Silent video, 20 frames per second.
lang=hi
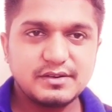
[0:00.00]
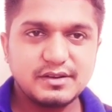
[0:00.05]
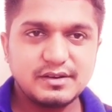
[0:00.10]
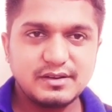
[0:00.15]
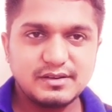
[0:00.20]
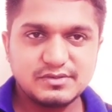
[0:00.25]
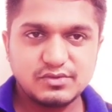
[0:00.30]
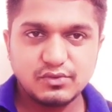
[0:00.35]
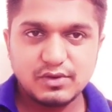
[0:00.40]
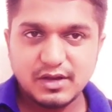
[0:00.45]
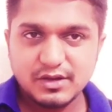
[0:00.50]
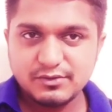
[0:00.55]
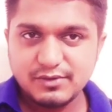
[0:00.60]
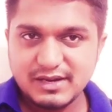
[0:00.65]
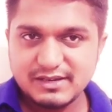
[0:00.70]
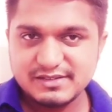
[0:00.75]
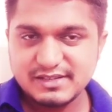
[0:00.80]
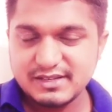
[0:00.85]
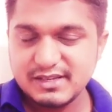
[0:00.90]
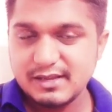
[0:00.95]
अशोक
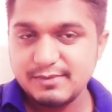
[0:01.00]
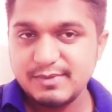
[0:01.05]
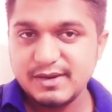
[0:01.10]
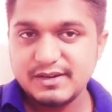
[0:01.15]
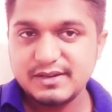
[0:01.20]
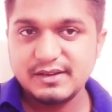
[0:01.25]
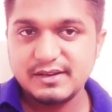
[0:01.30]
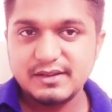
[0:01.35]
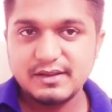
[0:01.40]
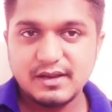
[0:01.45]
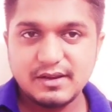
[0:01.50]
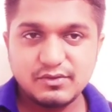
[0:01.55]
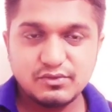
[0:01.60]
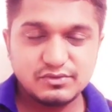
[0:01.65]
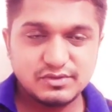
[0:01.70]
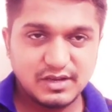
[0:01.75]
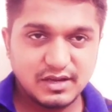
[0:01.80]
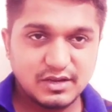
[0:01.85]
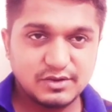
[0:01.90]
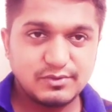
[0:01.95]
अग्रवाल सर के बेटे
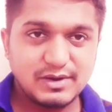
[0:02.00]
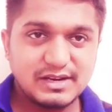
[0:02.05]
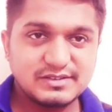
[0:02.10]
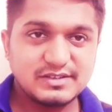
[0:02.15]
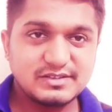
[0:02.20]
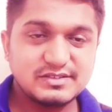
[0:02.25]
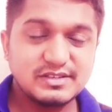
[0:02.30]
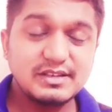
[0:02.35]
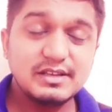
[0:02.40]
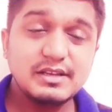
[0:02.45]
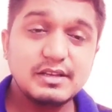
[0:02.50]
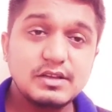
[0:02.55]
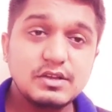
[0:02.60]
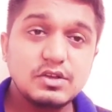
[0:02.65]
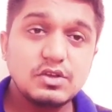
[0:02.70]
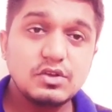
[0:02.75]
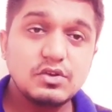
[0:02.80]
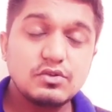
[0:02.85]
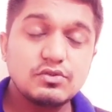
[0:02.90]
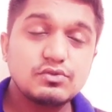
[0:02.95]
अनुज अग्रवाल सर से
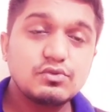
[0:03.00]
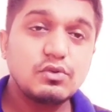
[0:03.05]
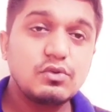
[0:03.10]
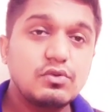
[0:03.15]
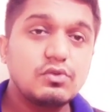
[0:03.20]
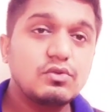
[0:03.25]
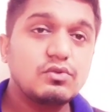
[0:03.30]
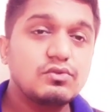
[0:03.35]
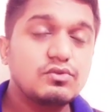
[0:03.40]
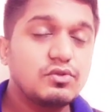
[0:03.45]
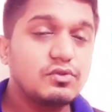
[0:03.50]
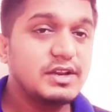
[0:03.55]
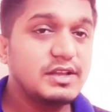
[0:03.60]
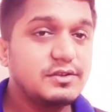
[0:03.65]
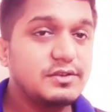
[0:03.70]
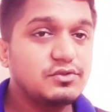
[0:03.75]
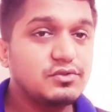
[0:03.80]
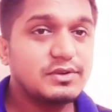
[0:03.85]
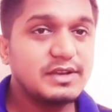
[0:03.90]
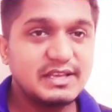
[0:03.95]
तो उन्होंने
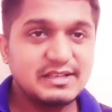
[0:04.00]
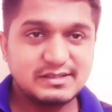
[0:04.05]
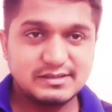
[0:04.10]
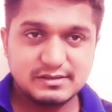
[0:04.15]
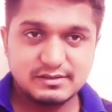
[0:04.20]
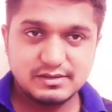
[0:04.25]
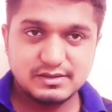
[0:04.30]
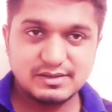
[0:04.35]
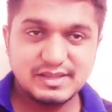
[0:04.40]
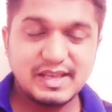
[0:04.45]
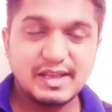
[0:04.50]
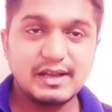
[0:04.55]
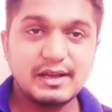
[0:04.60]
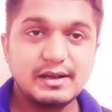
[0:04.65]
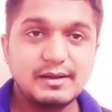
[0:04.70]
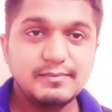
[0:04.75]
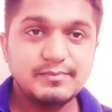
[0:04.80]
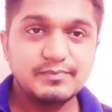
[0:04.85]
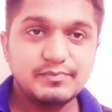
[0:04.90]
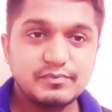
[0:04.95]
जो केस देखा
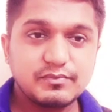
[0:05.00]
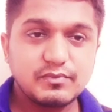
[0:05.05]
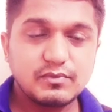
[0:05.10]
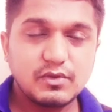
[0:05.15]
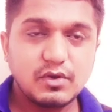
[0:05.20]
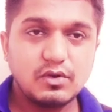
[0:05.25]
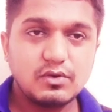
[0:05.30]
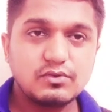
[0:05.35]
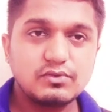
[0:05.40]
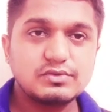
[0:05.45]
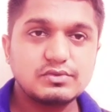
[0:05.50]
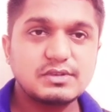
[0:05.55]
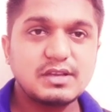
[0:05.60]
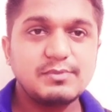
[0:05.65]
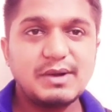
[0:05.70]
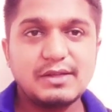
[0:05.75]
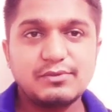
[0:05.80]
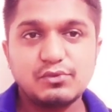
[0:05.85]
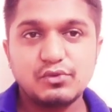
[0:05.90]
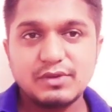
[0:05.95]
और उसके
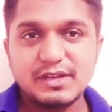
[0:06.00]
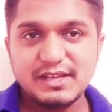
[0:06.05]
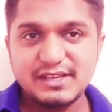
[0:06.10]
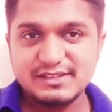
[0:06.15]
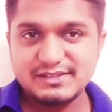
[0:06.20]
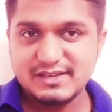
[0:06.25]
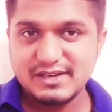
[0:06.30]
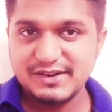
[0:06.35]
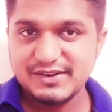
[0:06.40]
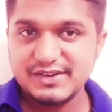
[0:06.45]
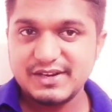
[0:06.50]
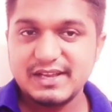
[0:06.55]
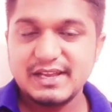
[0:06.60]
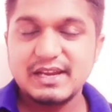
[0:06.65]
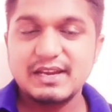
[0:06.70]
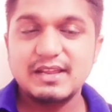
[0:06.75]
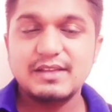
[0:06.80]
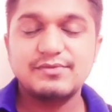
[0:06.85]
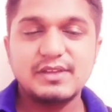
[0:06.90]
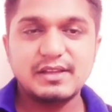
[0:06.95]
बाद वो केस लड़ने के
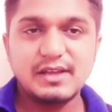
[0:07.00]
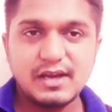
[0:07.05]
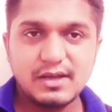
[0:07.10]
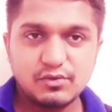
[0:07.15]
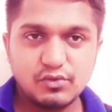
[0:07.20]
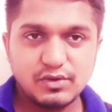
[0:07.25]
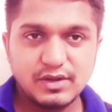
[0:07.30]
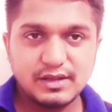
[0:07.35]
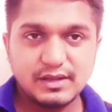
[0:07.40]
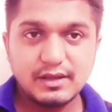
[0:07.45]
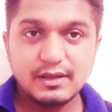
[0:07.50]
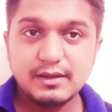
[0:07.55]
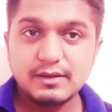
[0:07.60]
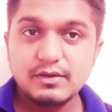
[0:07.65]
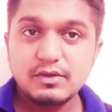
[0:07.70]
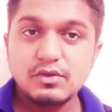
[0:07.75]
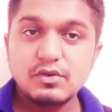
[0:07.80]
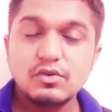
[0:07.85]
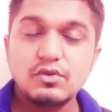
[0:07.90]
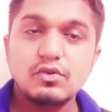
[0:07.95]
लिए तैयार हो
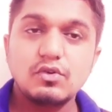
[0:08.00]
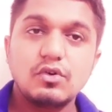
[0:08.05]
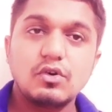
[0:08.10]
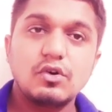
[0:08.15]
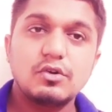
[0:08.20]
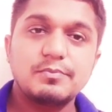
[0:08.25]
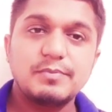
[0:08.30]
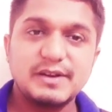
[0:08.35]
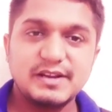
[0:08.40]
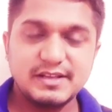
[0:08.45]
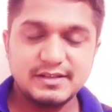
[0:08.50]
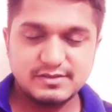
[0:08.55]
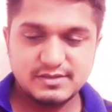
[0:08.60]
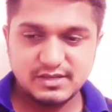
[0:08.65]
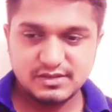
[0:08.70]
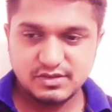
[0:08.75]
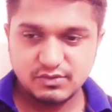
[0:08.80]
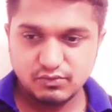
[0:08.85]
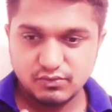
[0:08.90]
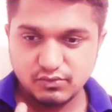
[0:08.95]
हैं और बड़े
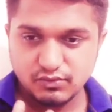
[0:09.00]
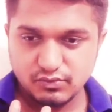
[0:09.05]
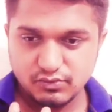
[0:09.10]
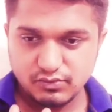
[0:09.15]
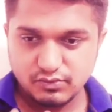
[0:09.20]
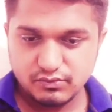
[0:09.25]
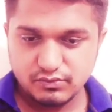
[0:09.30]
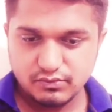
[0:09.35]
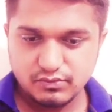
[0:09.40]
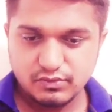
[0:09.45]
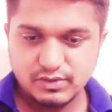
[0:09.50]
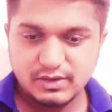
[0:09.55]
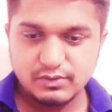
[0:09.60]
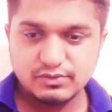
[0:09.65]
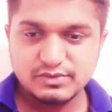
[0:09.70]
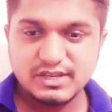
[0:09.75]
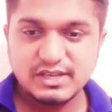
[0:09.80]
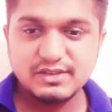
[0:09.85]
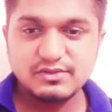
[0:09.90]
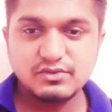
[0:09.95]
अच्छे से उन, उन्होंने
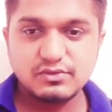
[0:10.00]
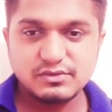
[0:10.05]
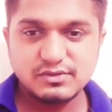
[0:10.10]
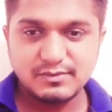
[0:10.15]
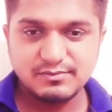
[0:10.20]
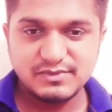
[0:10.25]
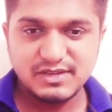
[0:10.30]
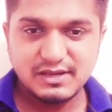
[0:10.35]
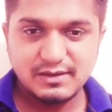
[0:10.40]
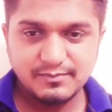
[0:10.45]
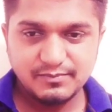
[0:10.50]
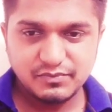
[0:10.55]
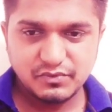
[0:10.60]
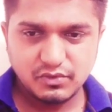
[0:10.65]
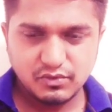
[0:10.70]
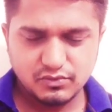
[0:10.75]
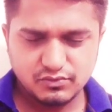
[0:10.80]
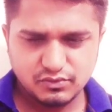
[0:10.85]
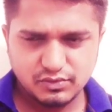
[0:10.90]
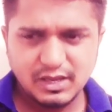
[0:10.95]
उस केस को समझा
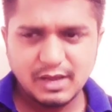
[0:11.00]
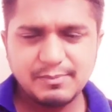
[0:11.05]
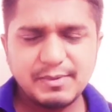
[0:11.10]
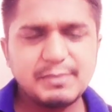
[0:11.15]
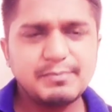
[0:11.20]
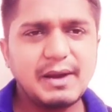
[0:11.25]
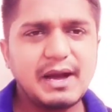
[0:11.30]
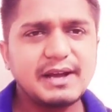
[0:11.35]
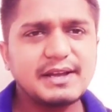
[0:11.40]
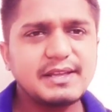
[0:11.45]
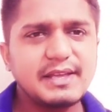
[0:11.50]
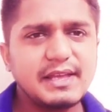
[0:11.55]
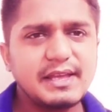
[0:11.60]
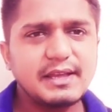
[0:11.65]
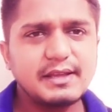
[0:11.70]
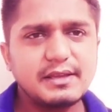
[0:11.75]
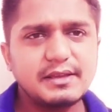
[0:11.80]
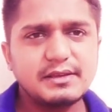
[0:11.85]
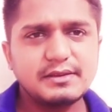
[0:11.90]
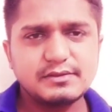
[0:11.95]
और तो यहाँ पे मांग ये है
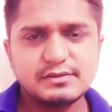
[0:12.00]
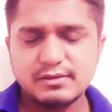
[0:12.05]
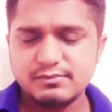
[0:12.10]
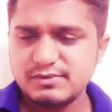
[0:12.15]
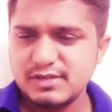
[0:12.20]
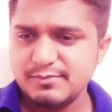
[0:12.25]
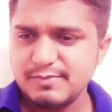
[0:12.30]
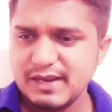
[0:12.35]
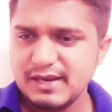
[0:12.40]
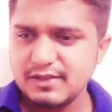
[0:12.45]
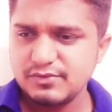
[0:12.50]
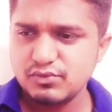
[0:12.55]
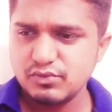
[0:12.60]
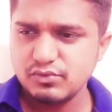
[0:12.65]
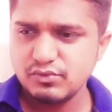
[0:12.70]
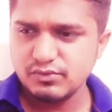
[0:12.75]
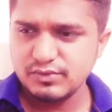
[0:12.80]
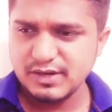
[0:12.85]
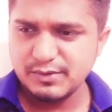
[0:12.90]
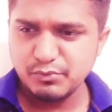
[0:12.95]
कि सबसे पहले तो
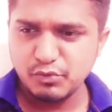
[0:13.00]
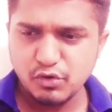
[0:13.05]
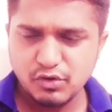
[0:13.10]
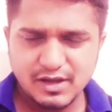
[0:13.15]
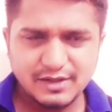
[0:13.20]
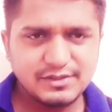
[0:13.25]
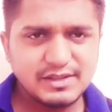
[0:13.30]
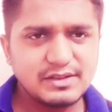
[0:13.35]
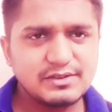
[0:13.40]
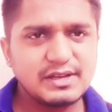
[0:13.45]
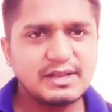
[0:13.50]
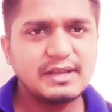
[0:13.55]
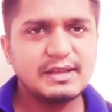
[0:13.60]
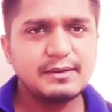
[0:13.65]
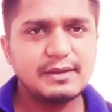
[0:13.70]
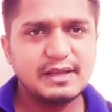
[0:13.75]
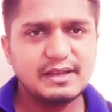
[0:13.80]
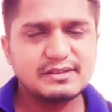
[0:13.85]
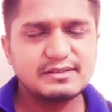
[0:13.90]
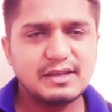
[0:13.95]
उन्हें मौका दिया जाए
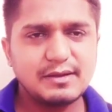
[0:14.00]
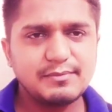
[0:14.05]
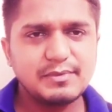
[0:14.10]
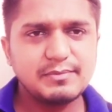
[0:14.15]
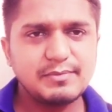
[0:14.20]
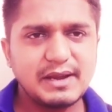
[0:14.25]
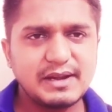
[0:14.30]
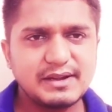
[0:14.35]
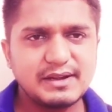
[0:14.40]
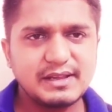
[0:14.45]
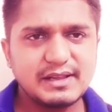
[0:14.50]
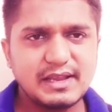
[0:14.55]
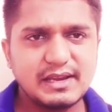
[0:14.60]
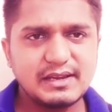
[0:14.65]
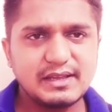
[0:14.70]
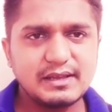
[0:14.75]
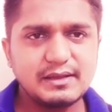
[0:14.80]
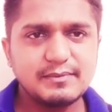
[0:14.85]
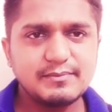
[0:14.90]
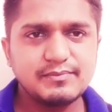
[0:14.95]
एग्ज़ाम में बैठने के
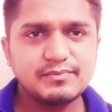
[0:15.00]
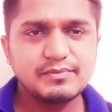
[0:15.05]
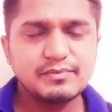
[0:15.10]
लिए